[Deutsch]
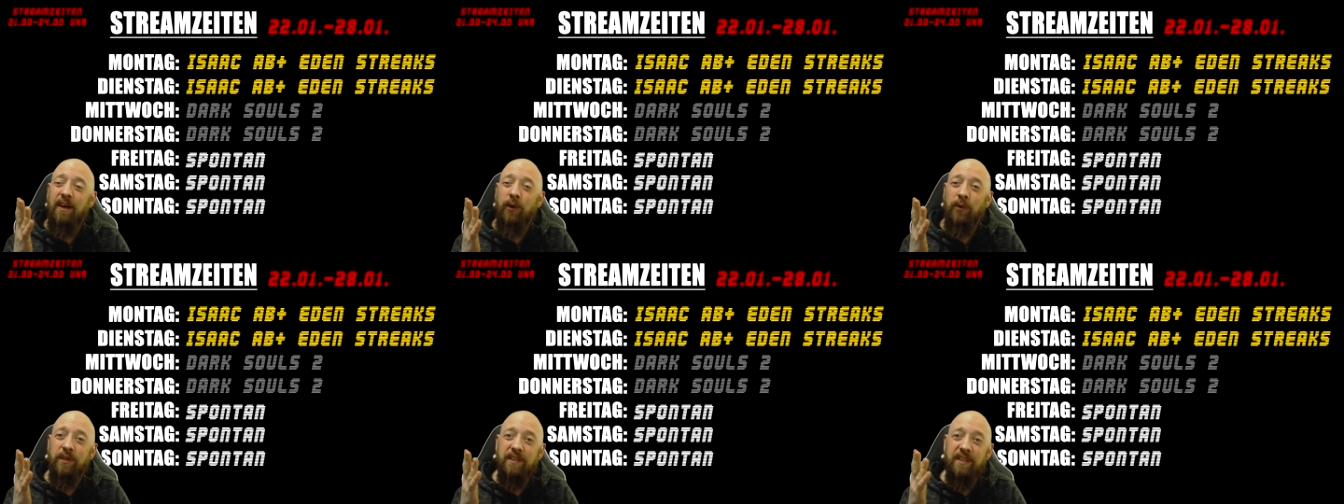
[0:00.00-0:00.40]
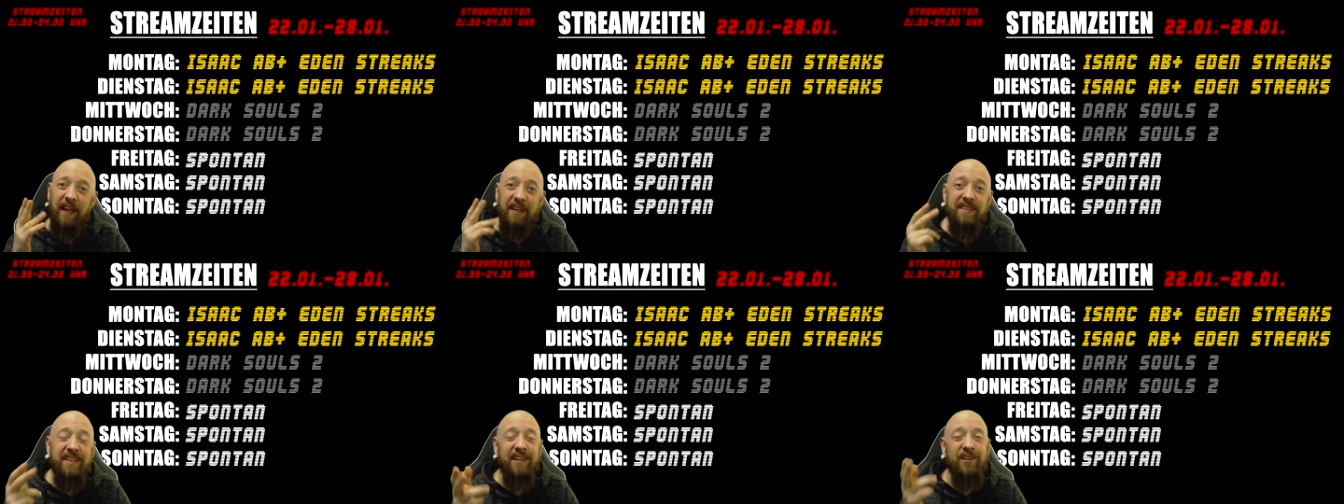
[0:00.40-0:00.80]
Und
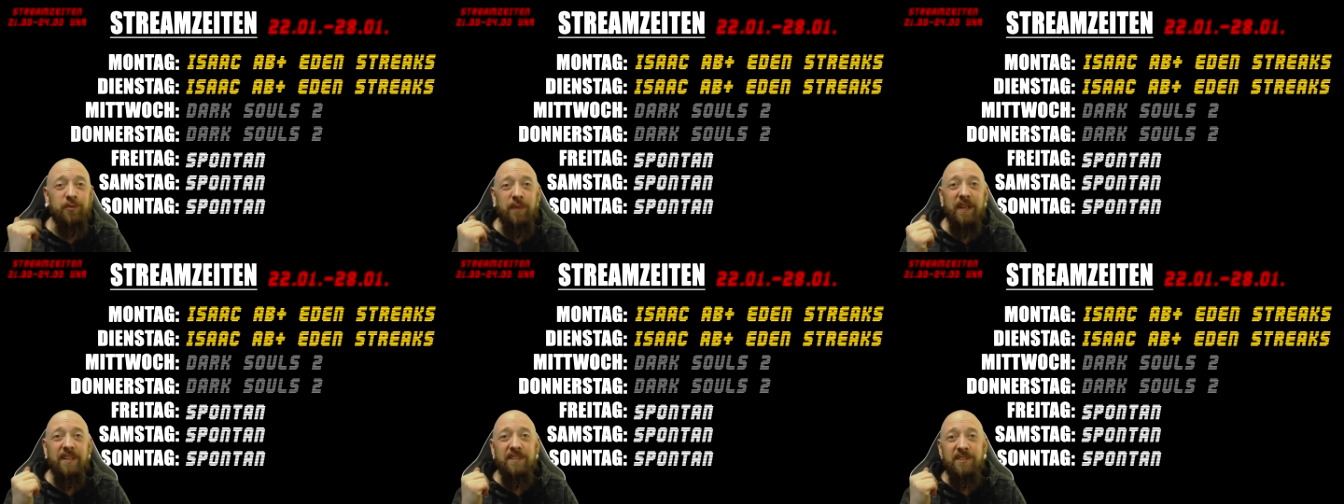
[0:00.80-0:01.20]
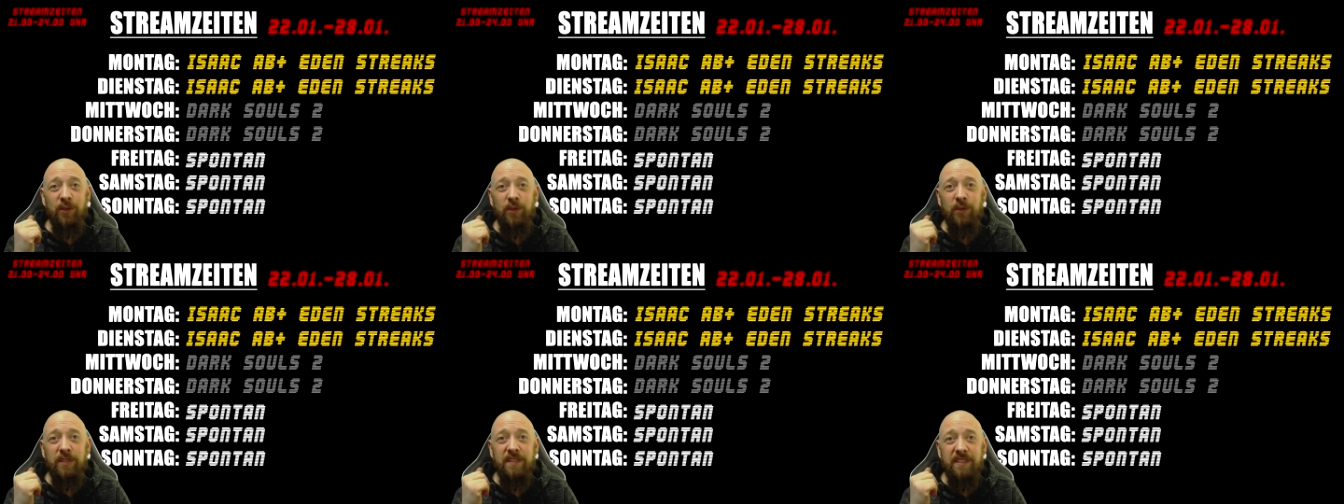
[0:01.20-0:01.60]
dann seine Spende
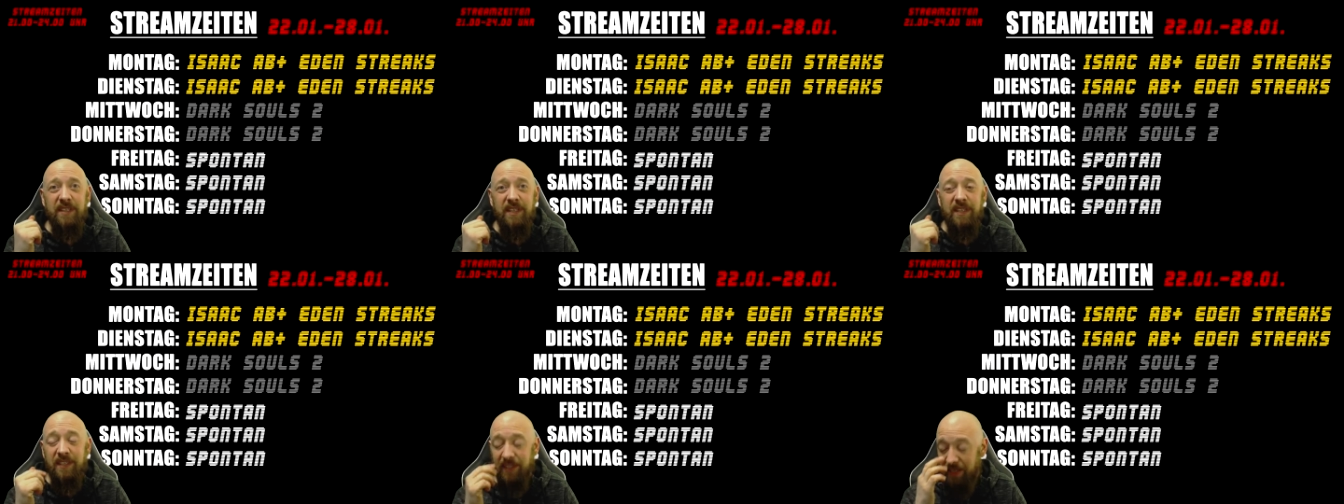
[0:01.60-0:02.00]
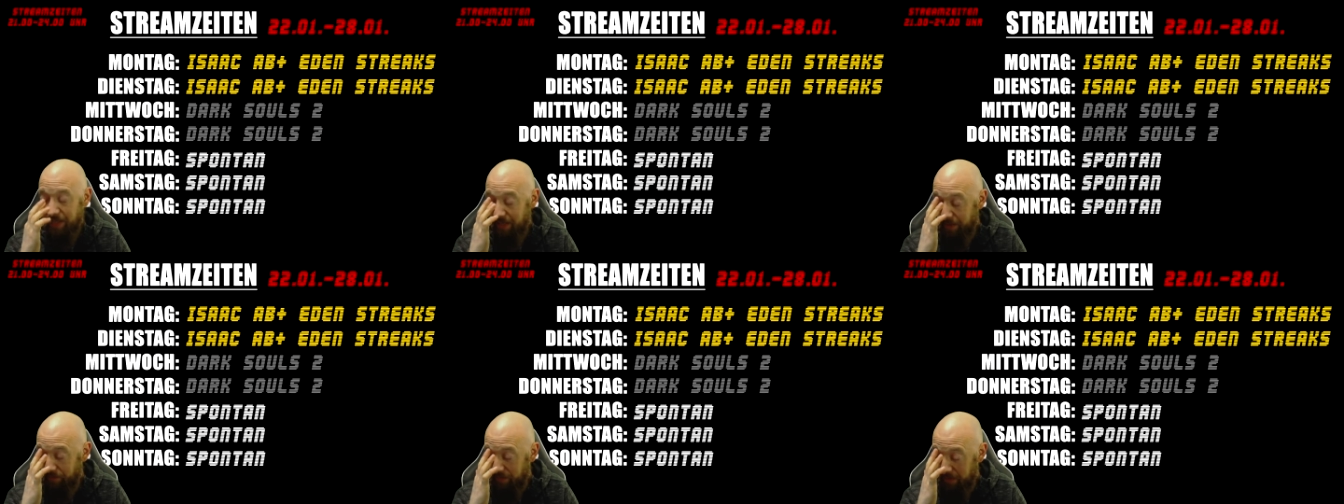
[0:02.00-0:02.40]
zurückzieht.
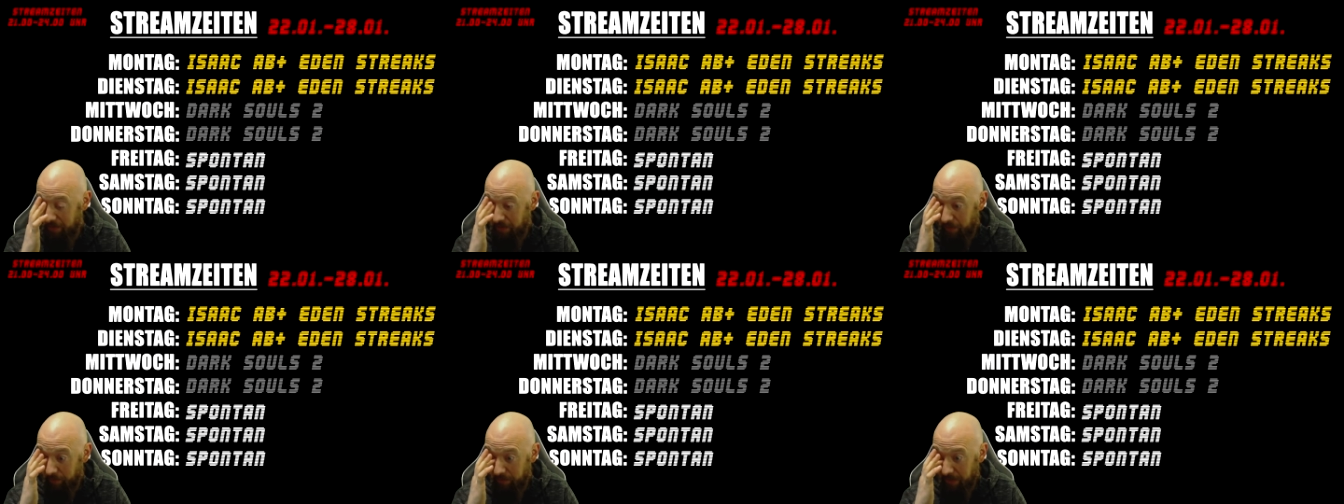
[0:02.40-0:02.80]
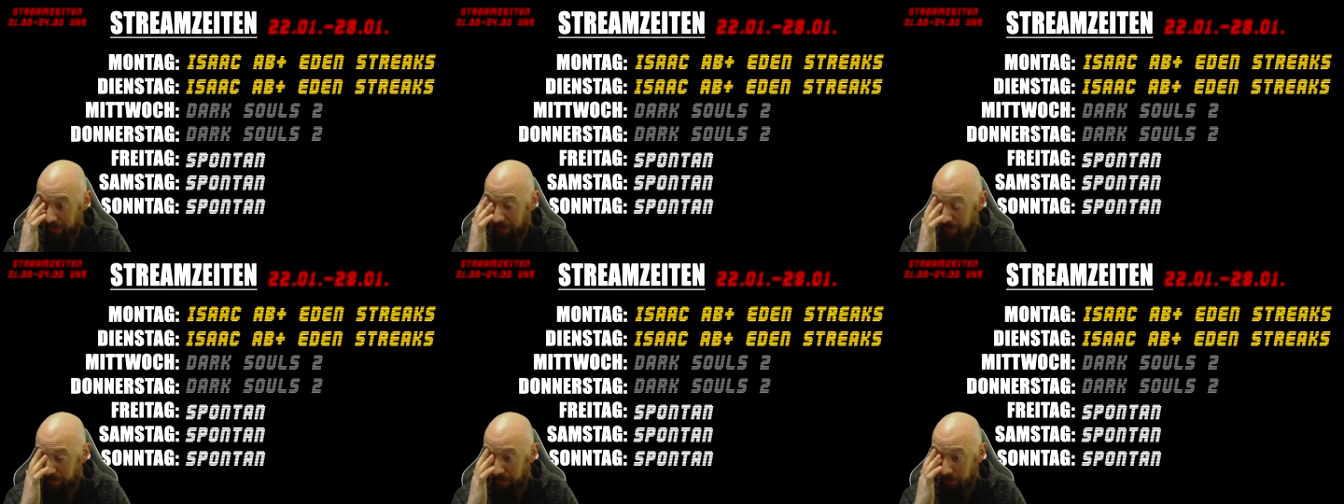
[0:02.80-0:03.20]
Ja, ich habe da
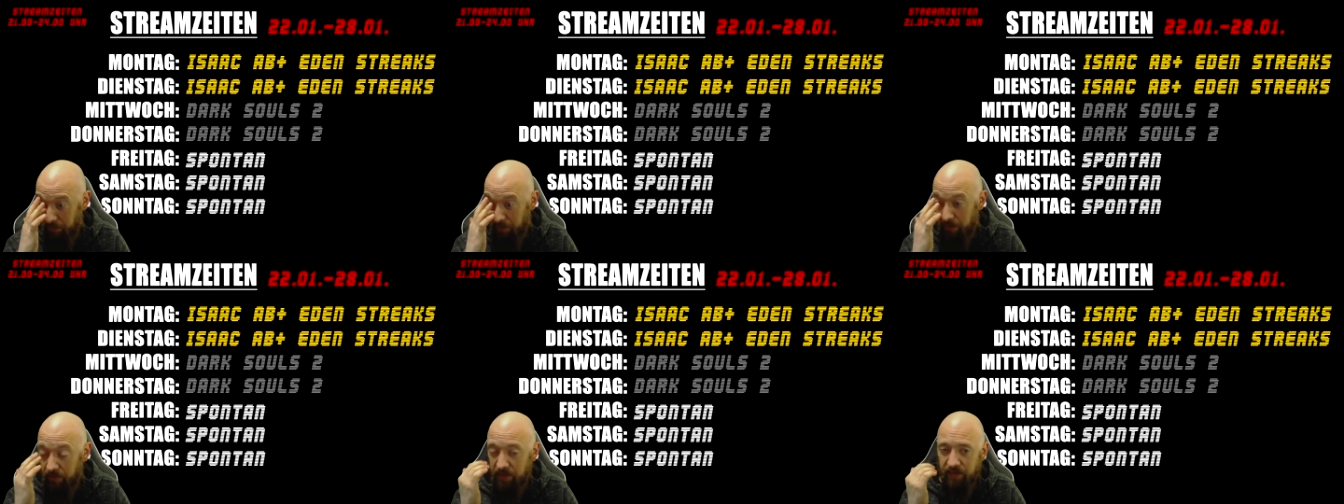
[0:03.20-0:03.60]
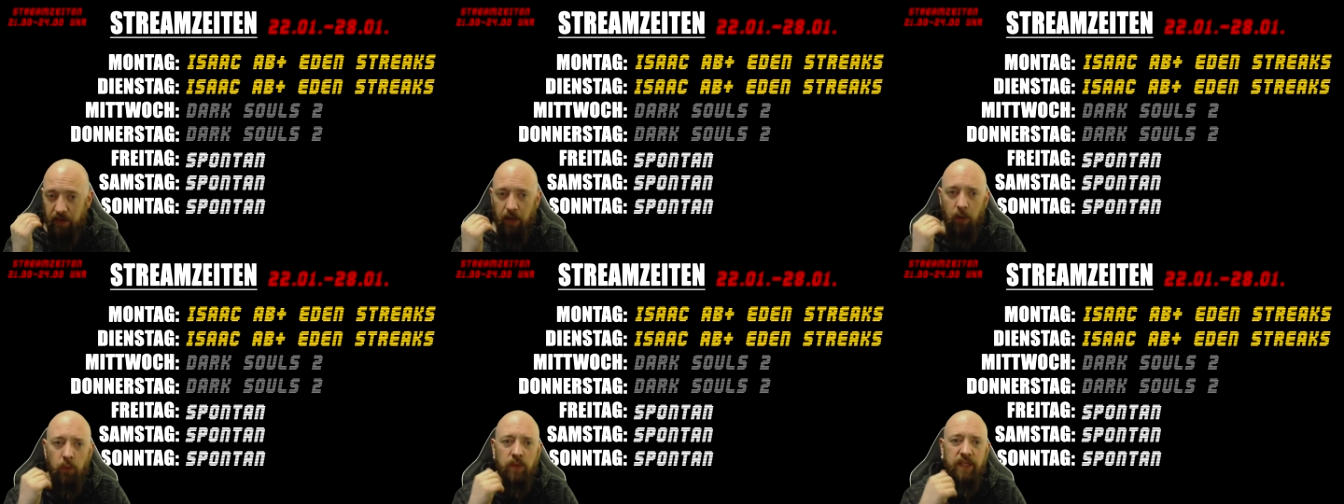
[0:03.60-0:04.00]
eigentlich recht viel Vertrauen.